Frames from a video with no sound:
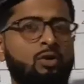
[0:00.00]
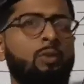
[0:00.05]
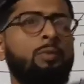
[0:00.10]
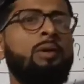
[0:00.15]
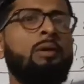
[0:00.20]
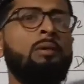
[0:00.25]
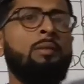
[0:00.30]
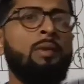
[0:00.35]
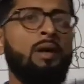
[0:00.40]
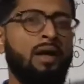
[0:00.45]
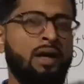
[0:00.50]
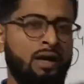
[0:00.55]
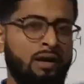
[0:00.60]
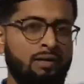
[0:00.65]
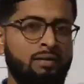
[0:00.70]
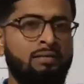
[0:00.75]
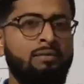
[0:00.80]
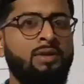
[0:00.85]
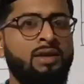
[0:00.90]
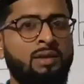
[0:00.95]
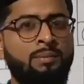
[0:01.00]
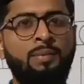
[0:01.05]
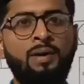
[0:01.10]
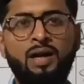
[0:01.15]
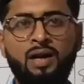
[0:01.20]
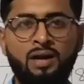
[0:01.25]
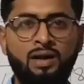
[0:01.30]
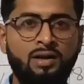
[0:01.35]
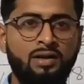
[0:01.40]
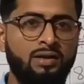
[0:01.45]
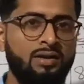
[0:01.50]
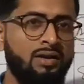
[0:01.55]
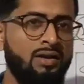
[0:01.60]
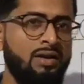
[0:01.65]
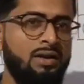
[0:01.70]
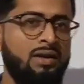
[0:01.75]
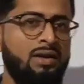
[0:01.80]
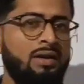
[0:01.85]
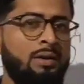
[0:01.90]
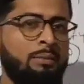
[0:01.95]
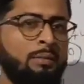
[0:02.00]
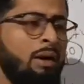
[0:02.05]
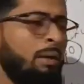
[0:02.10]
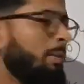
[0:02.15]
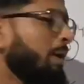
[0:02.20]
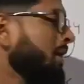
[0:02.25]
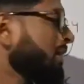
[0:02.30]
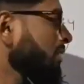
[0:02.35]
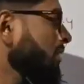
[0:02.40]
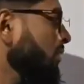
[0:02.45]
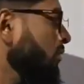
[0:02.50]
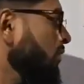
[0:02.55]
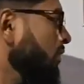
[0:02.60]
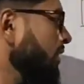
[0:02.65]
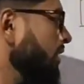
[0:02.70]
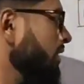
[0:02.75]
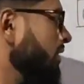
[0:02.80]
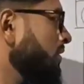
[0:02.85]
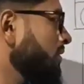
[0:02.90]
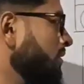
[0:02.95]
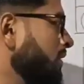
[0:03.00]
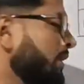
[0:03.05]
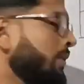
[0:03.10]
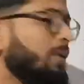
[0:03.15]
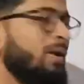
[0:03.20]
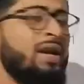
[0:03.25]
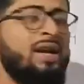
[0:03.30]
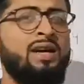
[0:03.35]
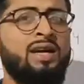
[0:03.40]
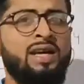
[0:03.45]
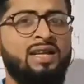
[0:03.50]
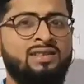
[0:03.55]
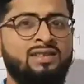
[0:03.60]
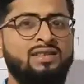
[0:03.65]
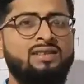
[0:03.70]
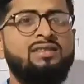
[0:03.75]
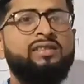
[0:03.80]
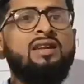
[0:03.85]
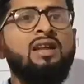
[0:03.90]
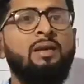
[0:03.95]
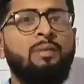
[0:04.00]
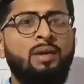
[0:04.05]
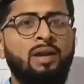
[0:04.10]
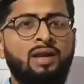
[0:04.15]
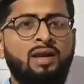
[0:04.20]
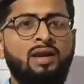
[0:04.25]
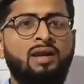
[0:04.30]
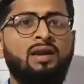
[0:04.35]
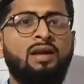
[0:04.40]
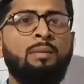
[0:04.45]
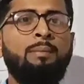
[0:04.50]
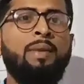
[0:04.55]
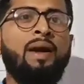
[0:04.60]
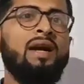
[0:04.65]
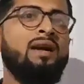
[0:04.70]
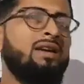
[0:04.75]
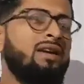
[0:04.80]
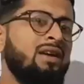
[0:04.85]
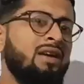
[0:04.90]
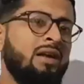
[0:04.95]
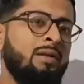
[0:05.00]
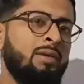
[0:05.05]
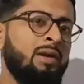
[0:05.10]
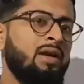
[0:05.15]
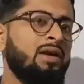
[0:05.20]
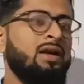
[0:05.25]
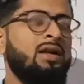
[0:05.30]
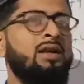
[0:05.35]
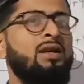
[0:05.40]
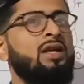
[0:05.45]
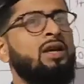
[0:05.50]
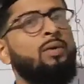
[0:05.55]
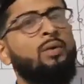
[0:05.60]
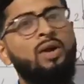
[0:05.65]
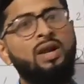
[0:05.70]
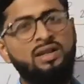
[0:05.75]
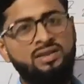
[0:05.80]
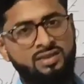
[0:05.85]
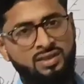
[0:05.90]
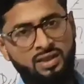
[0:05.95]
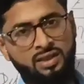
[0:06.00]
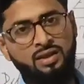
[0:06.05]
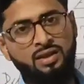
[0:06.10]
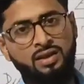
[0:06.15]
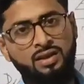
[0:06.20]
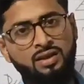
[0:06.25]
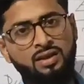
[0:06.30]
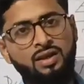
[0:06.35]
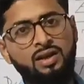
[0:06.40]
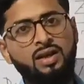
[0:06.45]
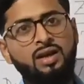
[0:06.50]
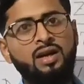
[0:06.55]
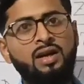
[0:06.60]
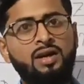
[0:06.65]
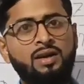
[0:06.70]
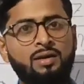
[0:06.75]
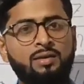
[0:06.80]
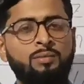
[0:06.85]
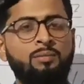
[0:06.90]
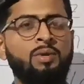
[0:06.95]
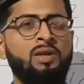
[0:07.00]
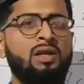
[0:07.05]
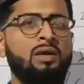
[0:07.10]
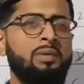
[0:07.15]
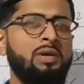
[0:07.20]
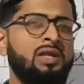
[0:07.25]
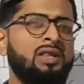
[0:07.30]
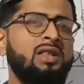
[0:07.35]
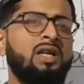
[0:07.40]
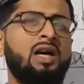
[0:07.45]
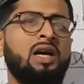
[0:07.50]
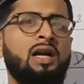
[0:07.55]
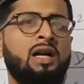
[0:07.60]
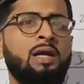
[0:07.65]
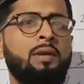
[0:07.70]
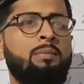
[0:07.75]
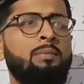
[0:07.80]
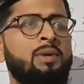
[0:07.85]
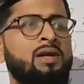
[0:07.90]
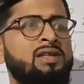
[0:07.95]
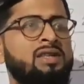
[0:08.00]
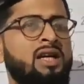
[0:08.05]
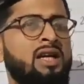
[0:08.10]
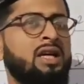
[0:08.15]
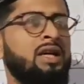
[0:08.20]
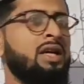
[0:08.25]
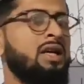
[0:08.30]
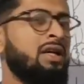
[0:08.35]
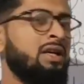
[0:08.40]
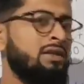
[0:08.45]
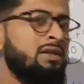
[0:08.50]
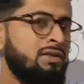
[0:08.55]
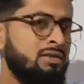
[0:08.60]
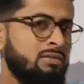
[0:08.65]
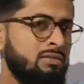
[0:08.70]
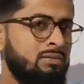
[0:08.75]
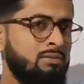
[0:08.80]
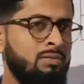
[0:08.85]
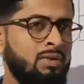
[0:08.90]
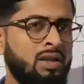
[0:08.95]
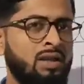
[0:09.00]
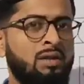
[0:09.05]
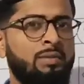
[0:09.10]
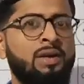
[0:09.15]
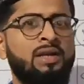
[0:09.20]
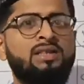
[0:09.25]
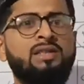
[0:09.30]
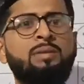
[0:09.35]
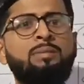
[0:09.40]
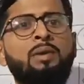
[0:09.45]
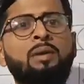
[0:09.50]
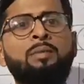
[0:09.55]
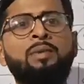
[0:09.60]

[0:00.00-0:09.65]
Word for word: टॉपिक में पढ़ाया मतलब पढ़ाया मैं मानता हूँ कि ये वाला एसएससी लेवल के लिए बैंकिंग लेवल के लिए ये वाला सही है मतलब इतना डीप में जाएंगे कि मतलब ऐसा